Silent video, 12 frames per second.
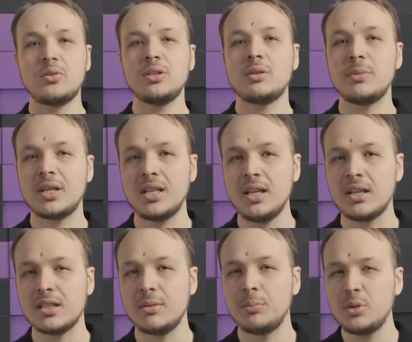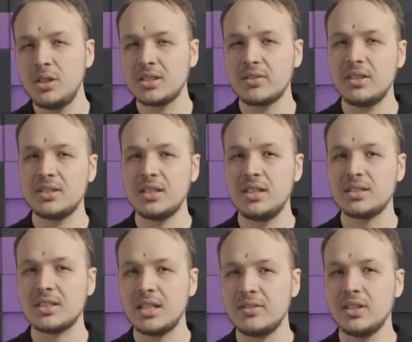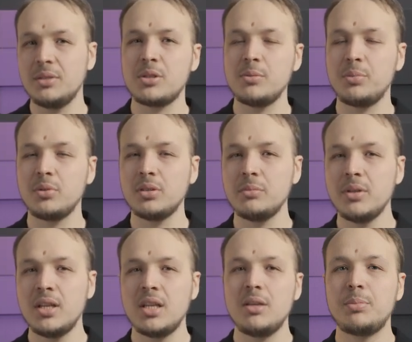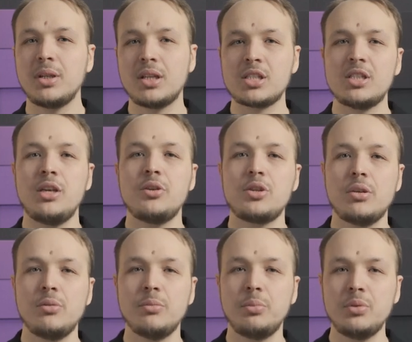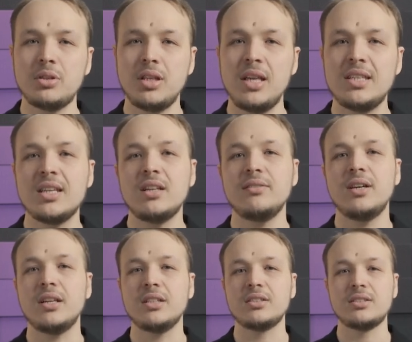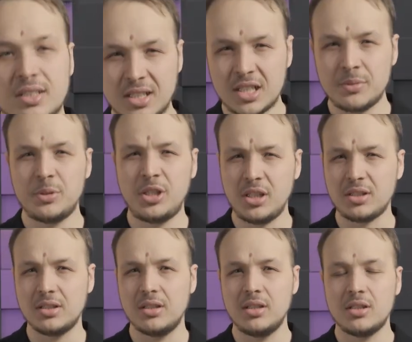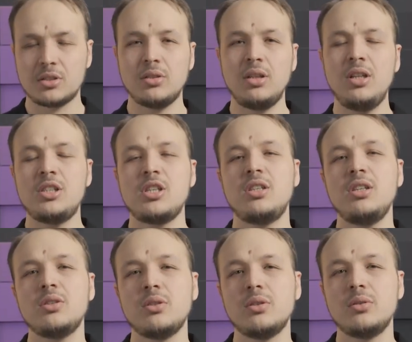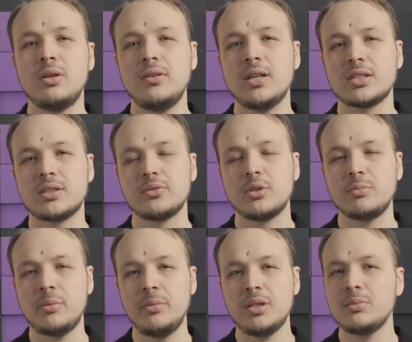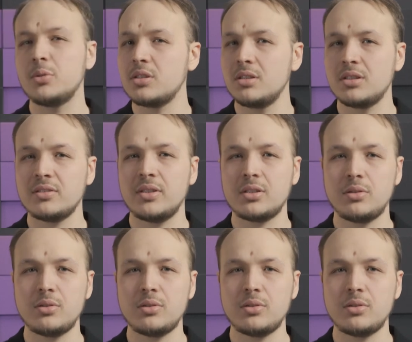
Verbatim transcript: Конор Макгрегор на пути к своей цели стать двойным чемпионом и преграждающий ему путь Эдди Альварес. Скажем честно, что наличие титула у Альвареса в тот момент можно назвать